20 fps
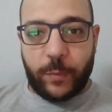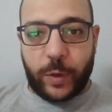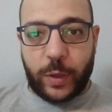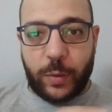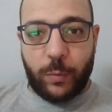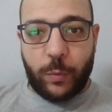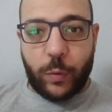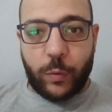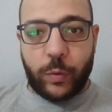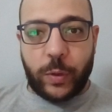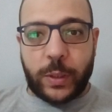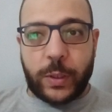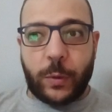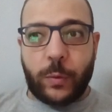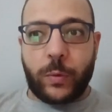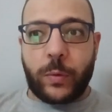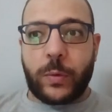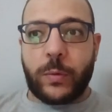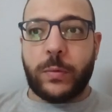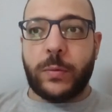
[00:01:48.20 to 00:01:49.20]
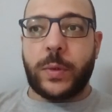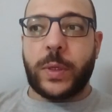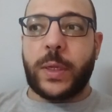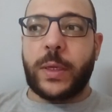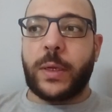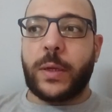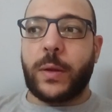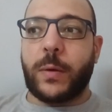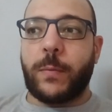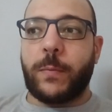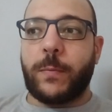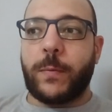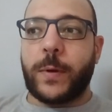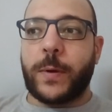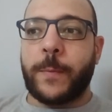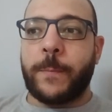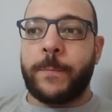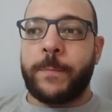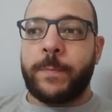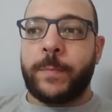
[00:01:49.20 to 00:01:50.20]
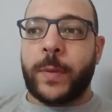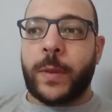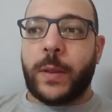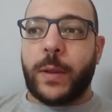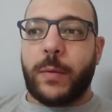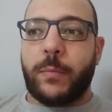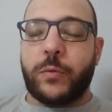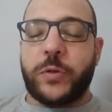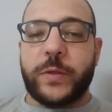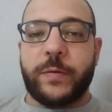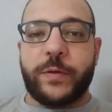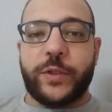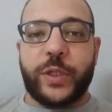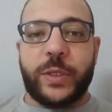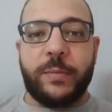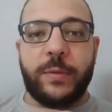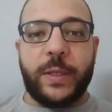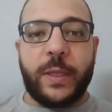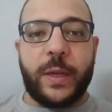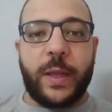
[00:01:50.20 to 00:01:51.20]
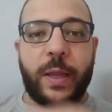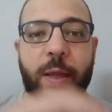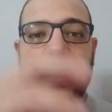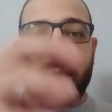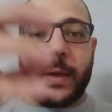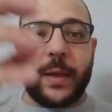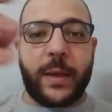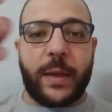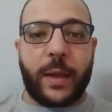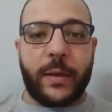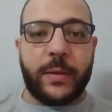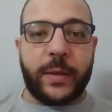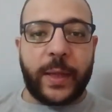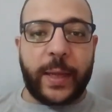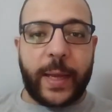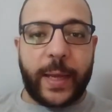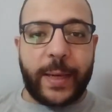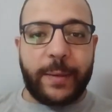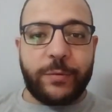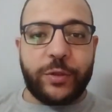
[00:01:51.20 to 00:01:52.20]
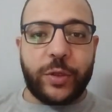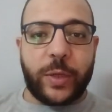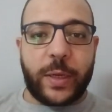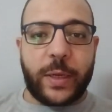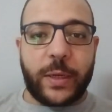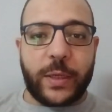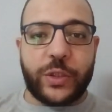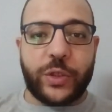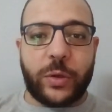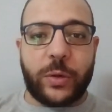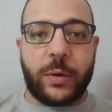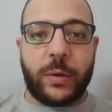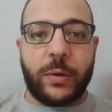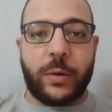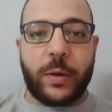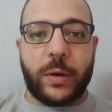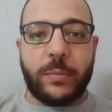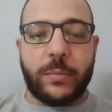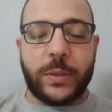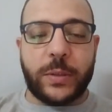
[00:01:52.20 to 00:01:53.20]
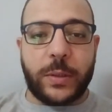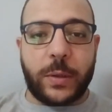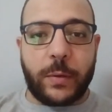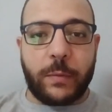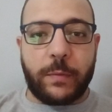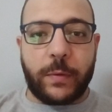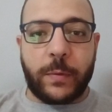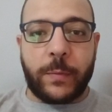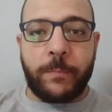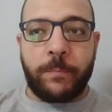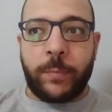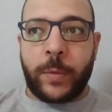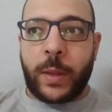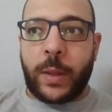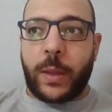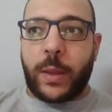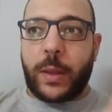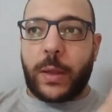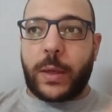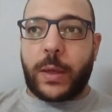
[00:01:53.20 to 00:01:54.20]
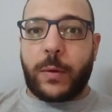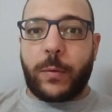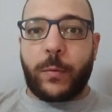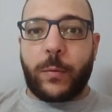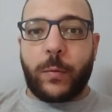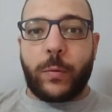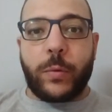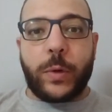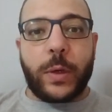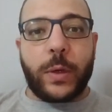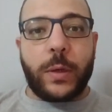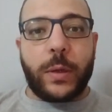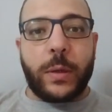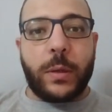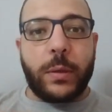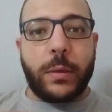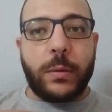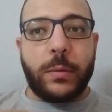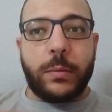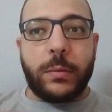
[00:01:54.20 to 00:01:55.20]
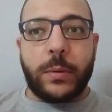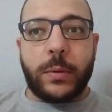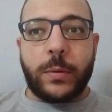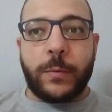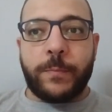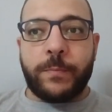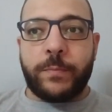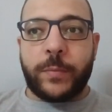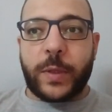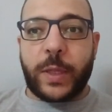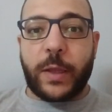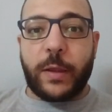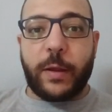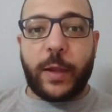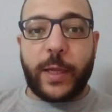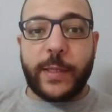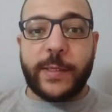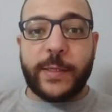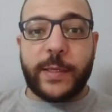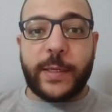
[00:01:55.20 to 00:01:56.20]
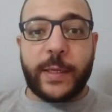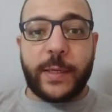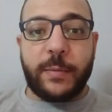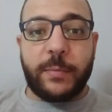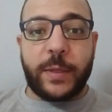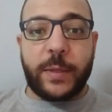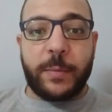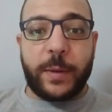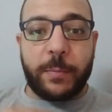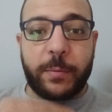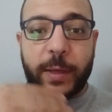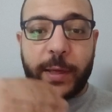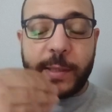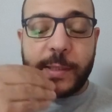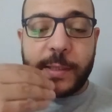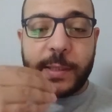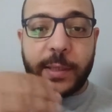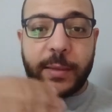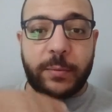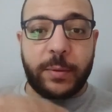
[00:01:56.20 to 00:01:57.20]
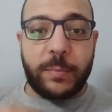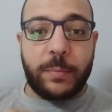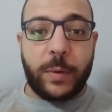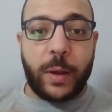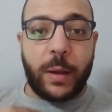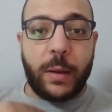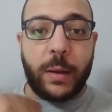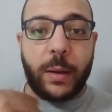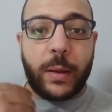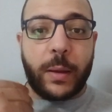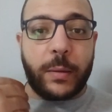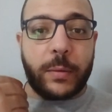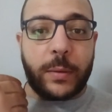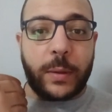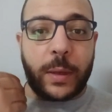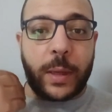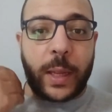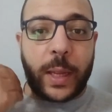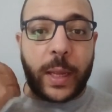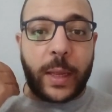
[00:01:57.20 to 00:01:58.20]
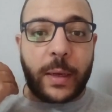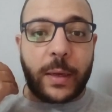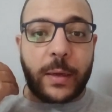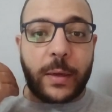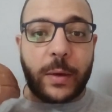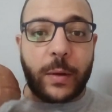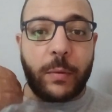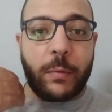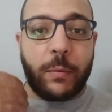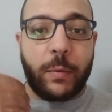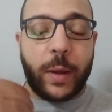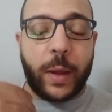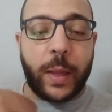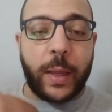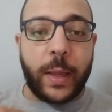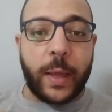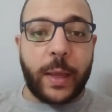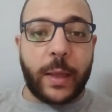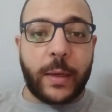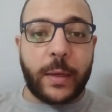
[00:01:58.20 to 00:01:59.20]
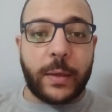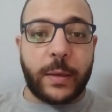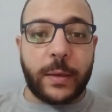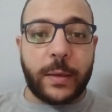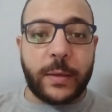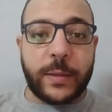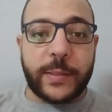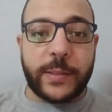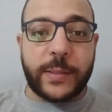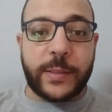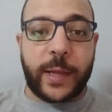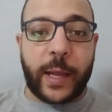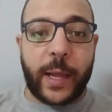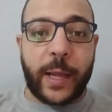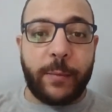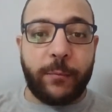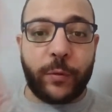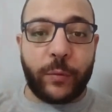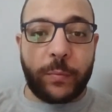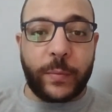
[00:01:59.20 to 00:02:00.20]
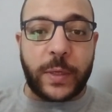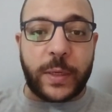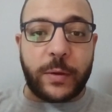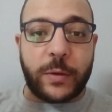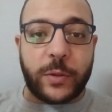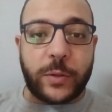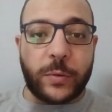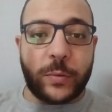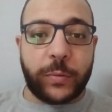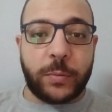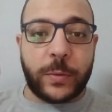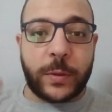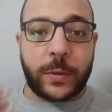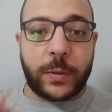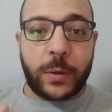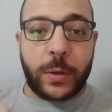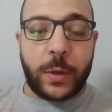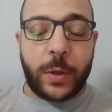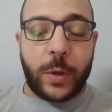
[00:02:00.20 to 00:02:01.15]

من الموضوع ده كله ان هو مصطفى شربي طلع قال لك حتى الكلبش قال لك شكرا لكرم الضيافه لو آه، حسين النبي كابتن حسين النبي آه، طلع قال ان هو هيعلن انسحابه من السوبر